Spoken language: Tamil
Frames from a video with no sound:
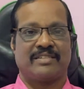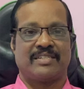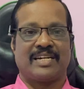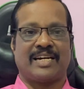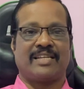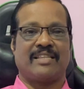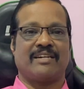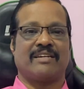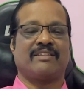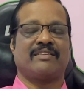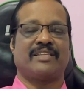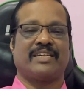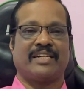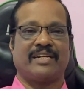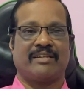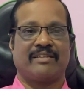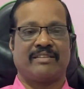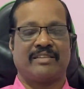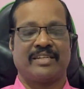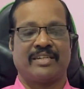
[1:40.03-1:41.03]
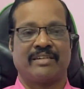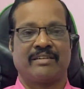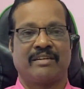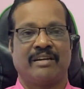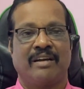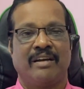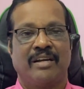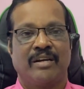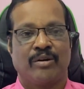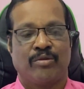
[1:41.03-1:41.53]
ஜாதகத்தை எடுத்து
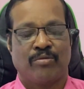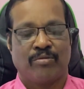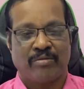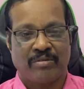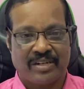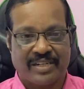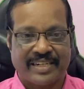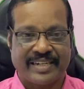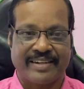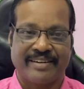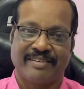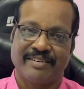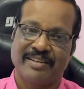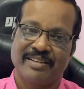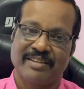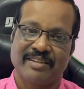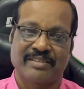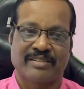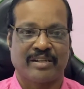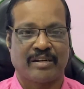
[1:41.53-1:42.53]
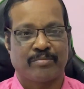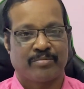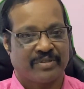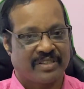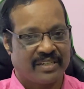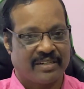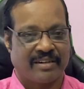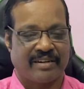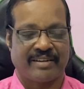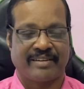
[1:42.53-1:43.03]
உங்களுக்கு என்ன
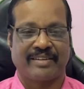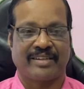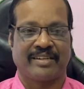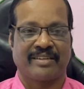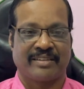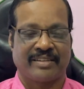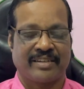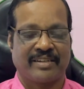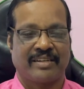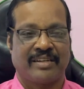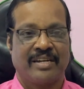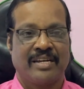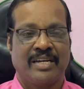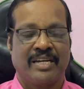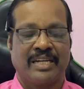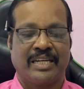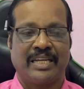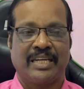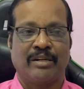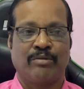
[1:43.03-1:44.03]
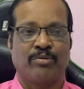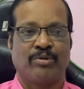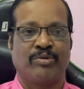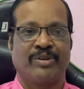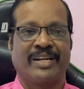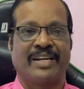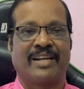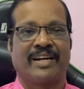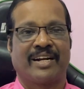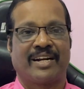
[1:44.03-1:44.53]
தசாபுத்தி நடக்கிறது
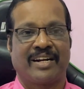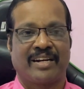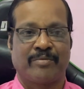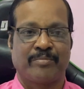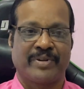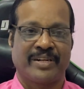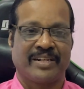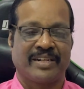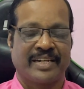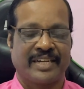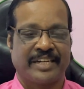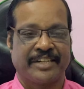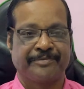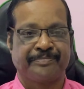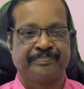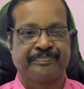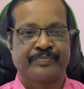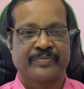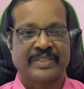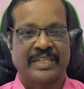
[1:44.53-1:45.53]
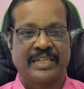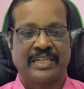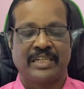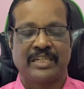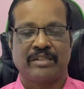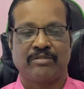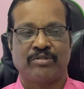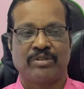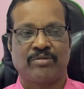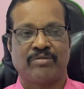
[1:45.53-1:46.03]
இருவருடைய லக்கணம் என்ன
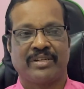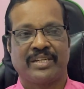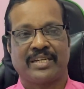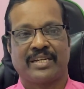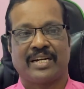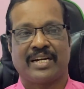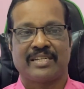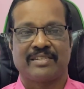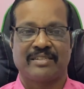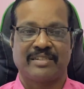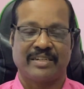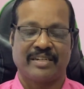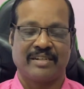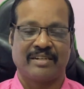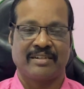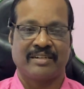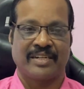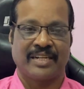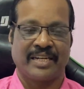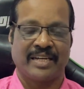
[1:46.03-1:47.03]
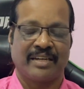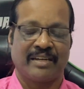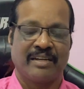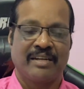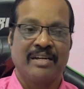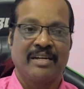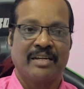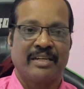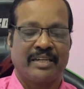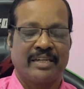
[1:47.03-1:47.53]
இருவருடைய ராசிகள் என்ன
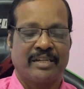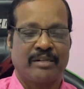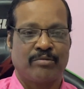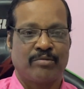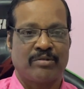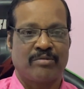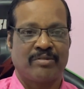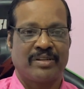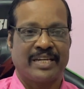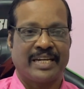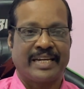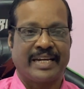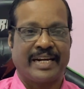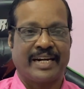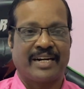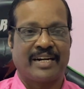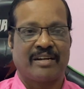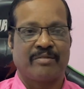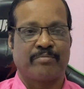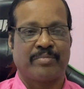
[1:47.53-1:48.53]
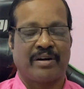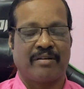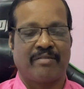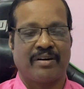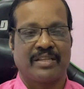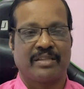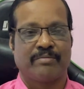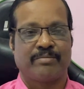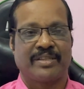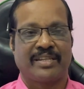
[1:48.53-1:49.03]
இருவருடைய ஏழாம்
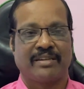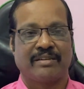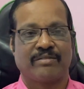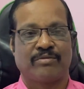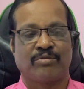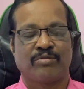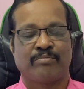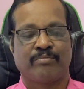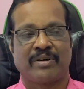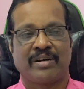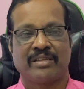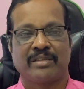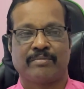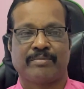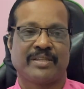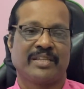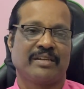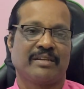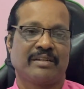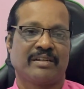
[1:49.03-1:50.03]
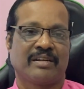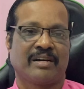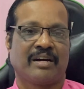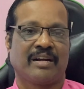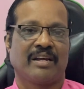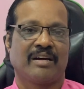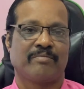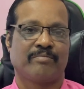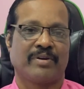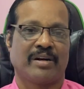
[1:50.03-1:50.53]
பாவாதிபதி குடும்பாதிபதி
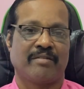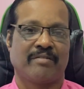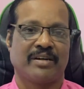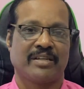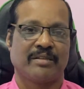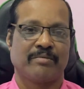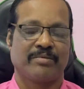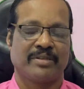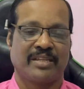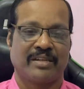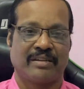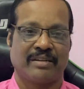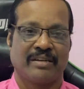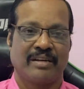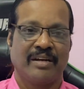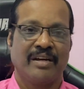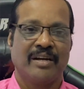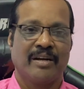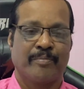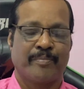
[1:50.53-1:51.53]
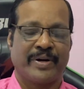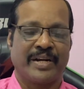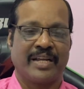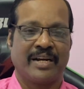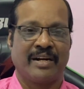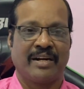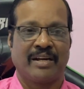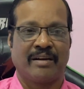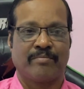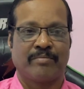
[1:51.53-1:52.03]
நாலாம் பாவாதிபதி
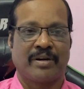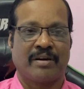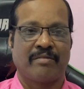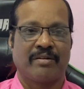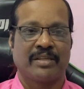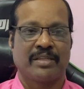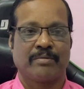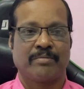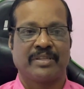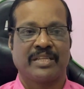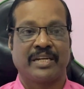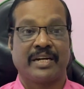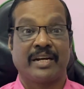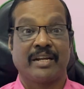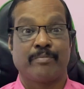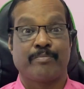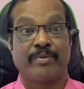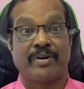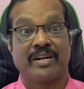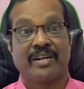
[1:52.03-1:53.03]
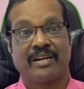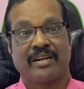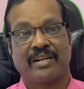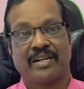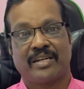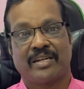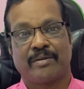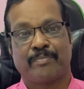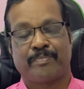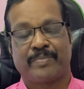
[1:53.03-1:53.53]
பனிரெண்டாம் பாவாதிபதி
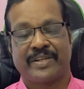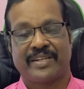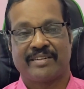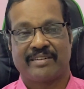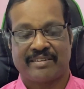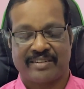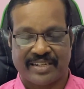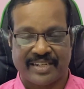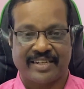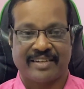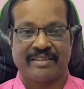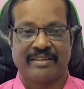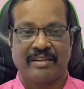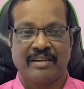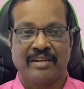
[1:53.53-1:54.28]
நிலைப்பாடுகள்லாம் எப்படி இருக்கு